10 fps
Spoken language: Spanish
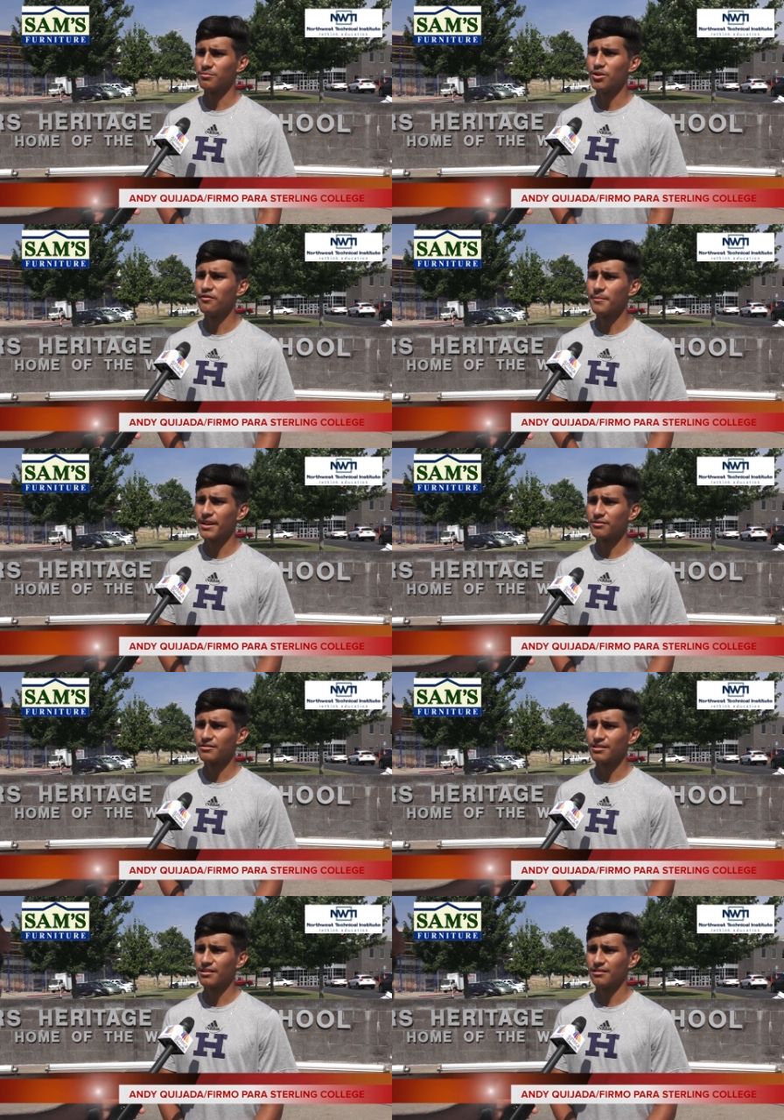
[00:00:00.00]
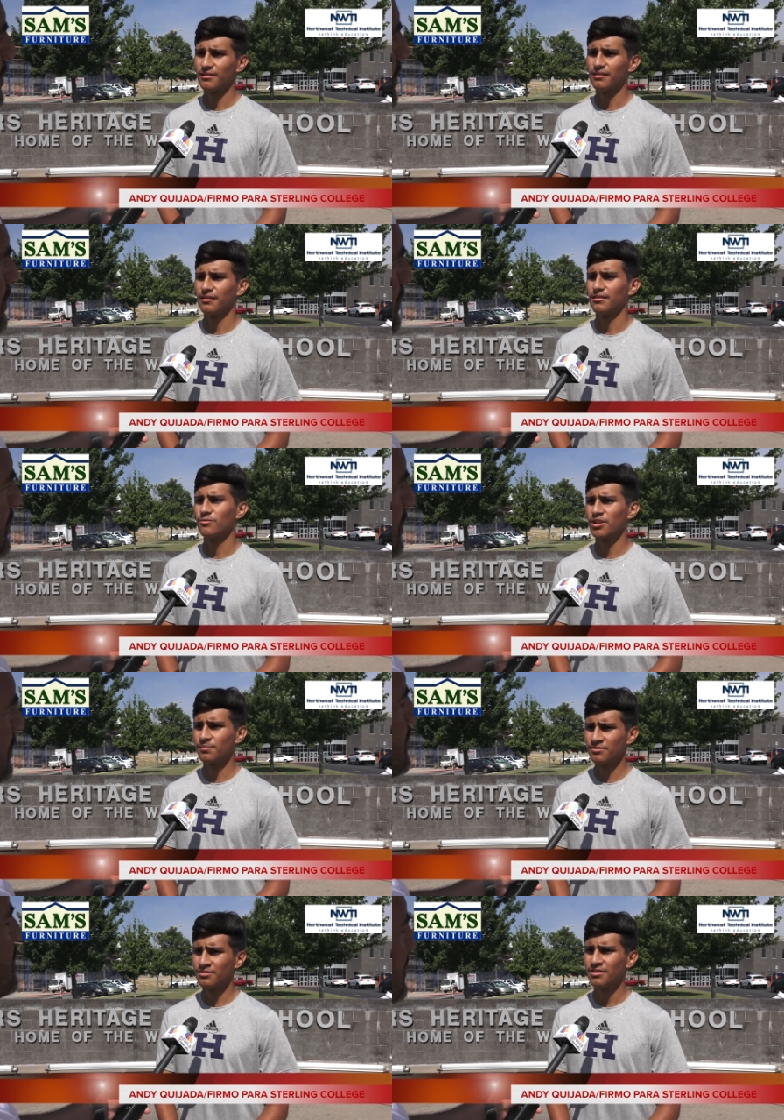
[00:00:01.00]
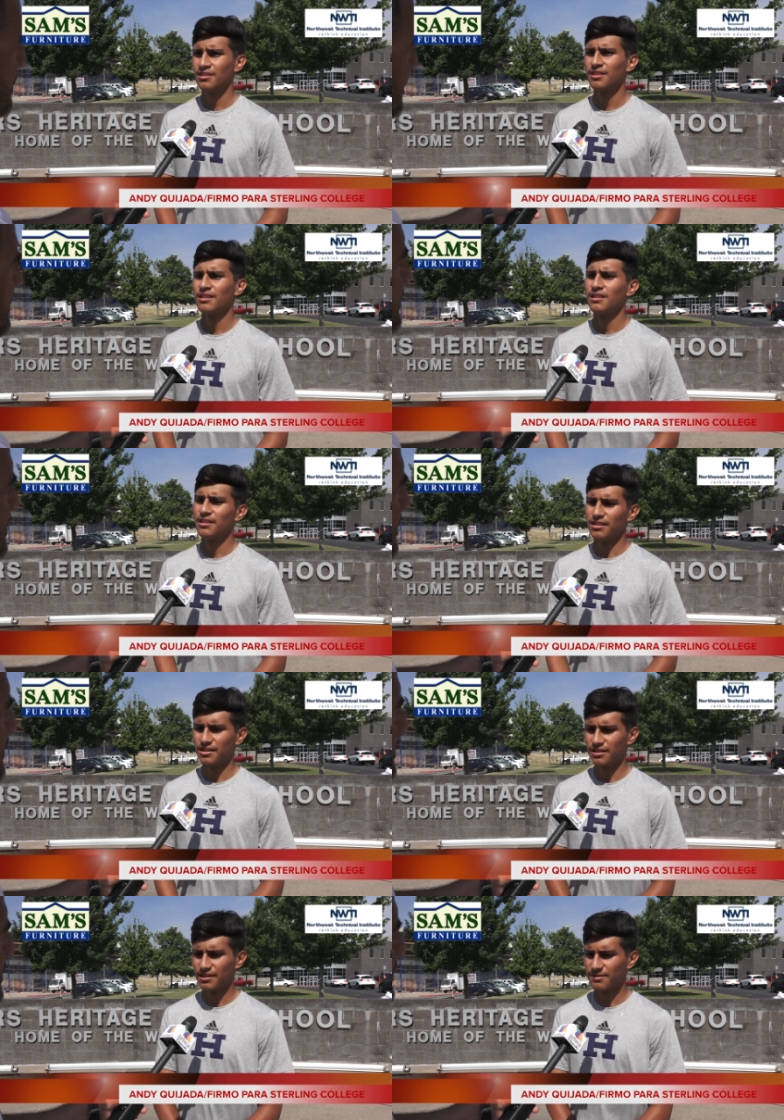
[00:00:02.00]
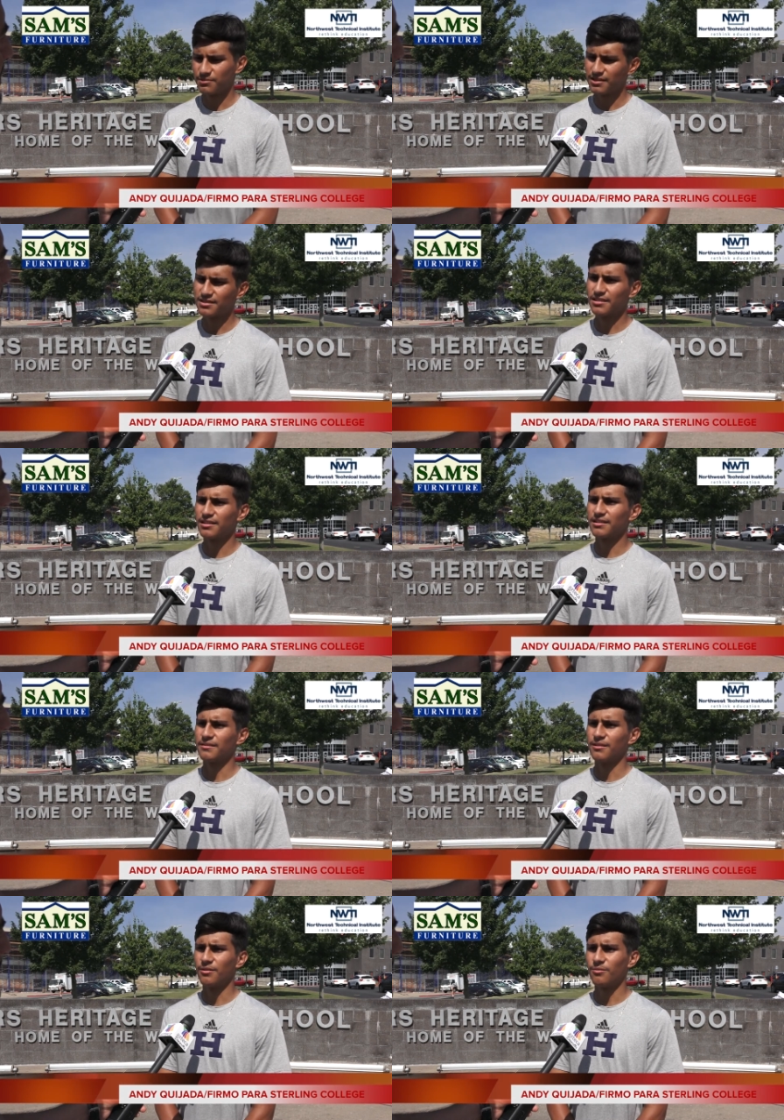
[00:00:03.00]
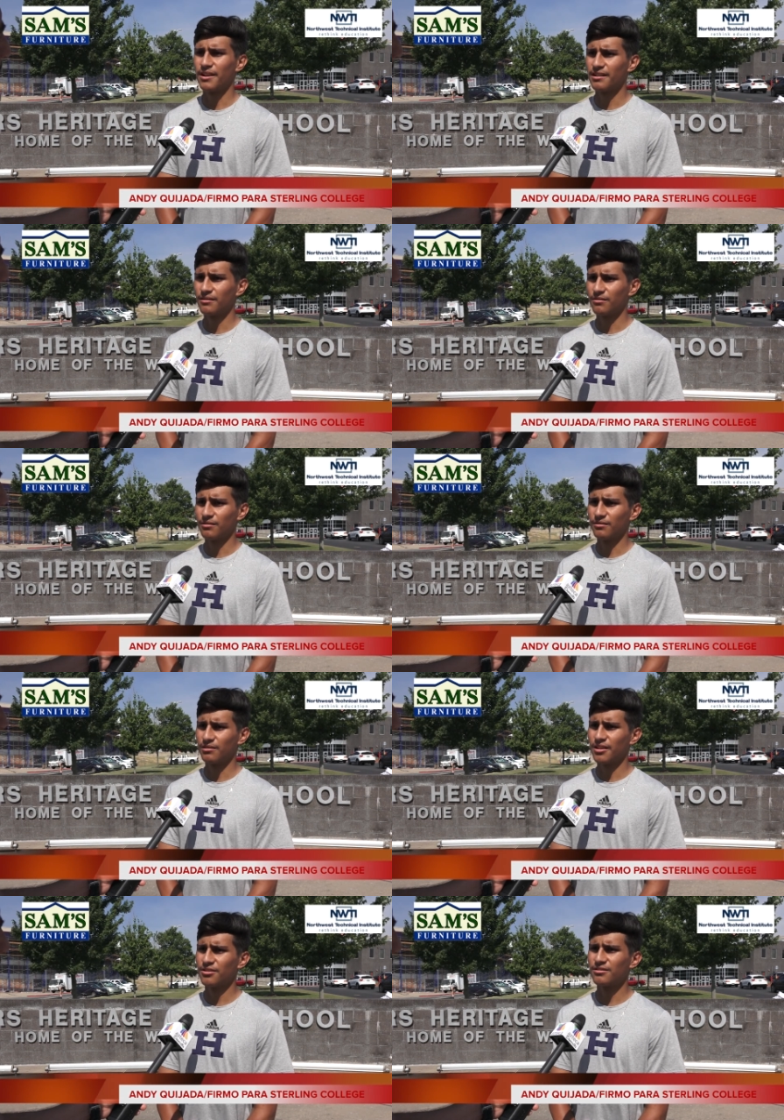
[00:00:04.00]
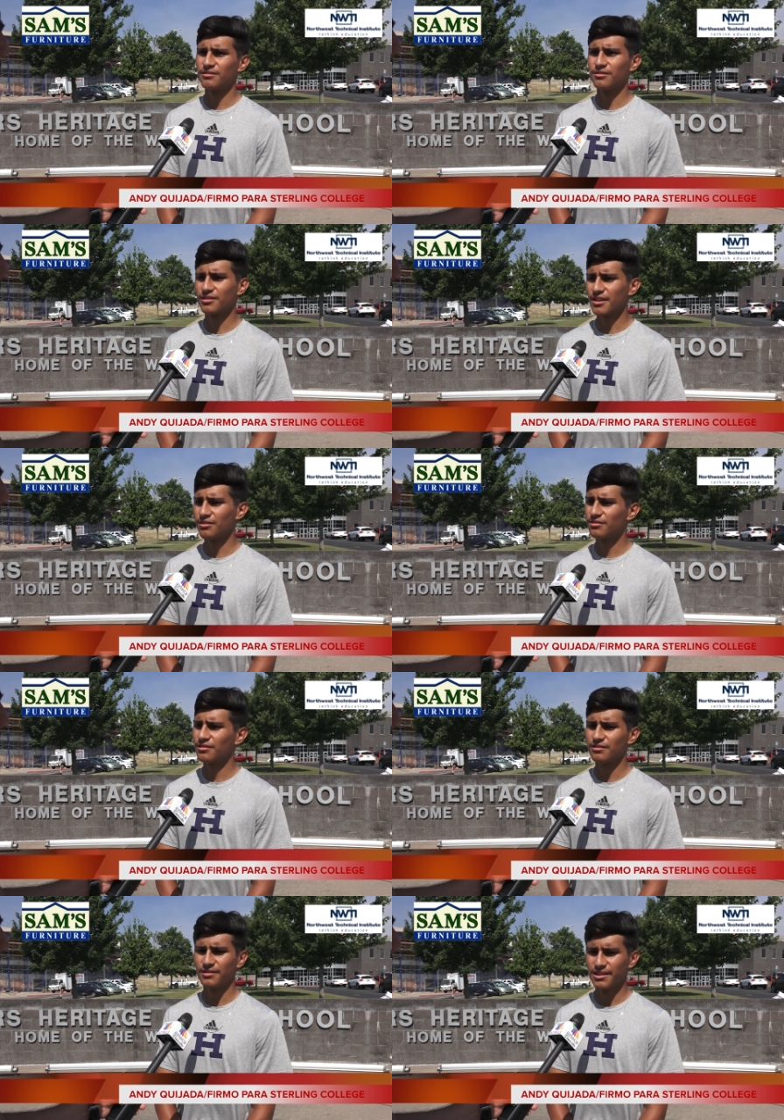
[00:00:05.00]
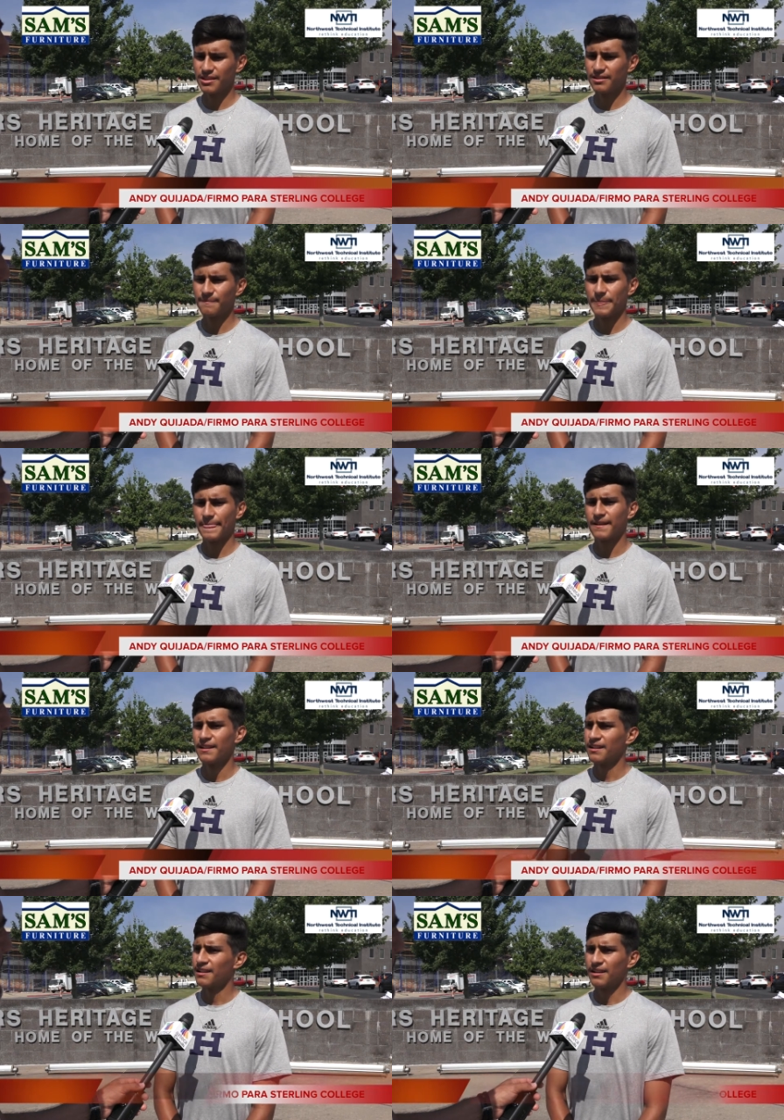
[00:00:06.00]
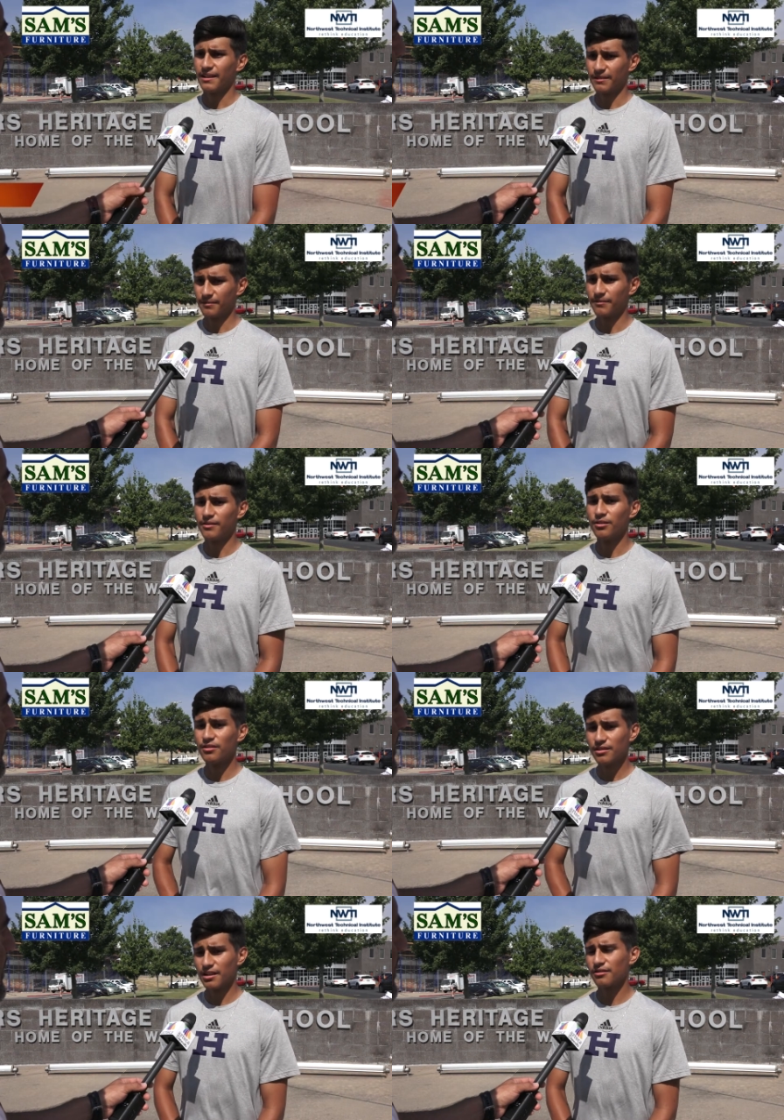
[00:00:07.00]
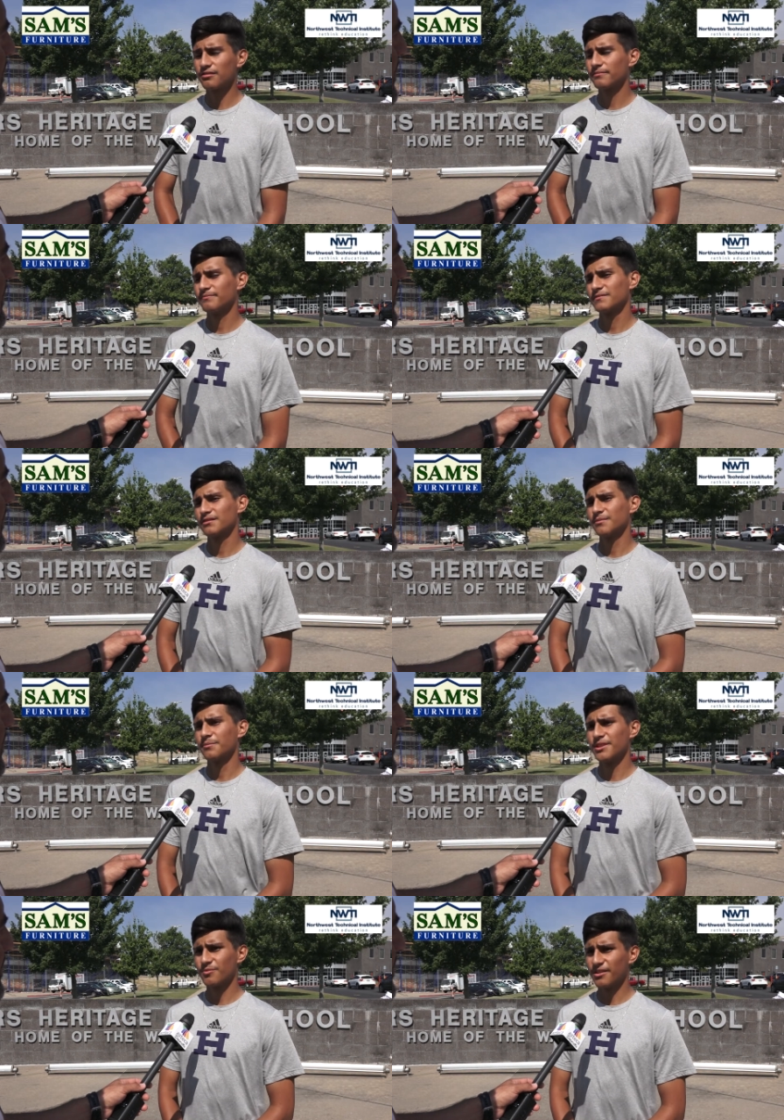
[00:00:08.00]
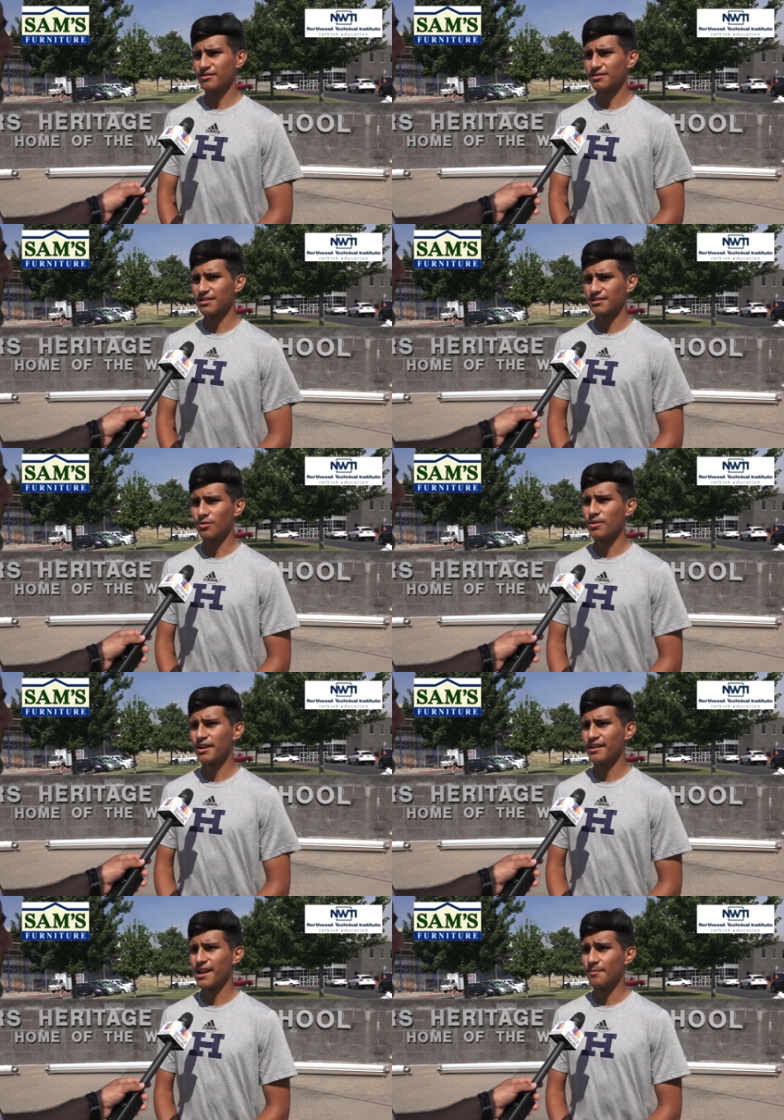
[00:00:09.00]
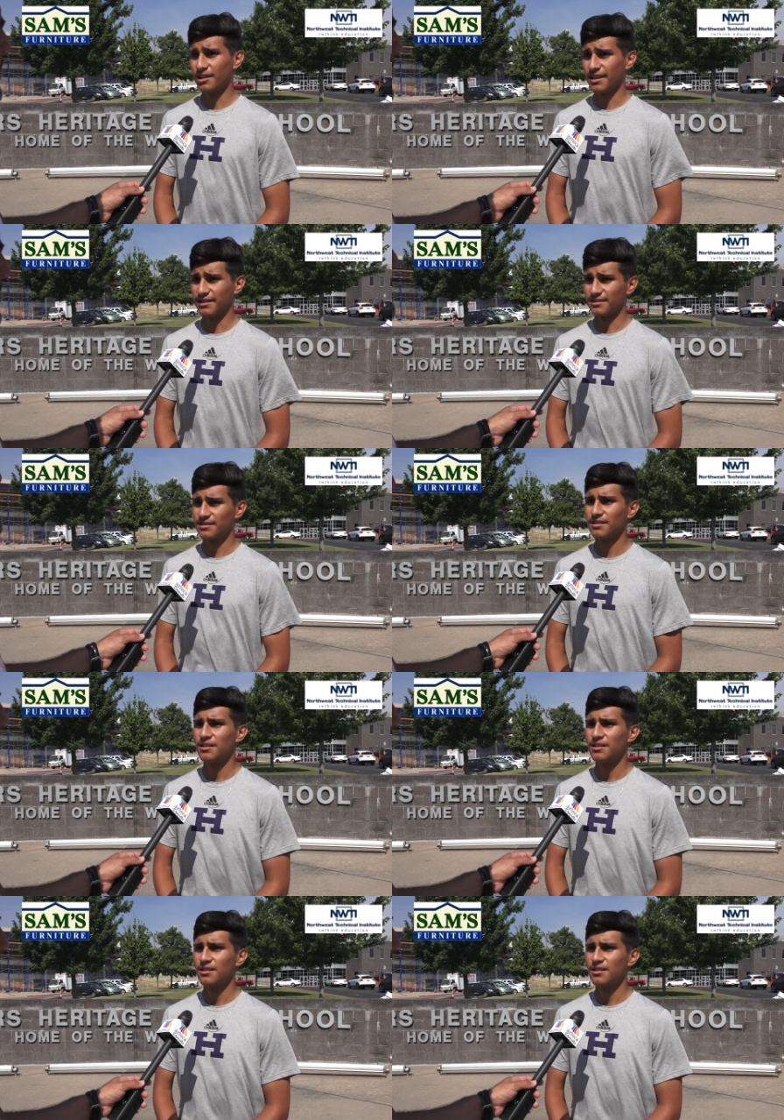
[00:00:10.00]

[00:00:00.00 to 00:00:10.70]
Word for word: movimientos del, cuerpo y después que aguar con el colegio, yo quiero ir Mm, yo quiero, como mis sueños es aguar en MLS,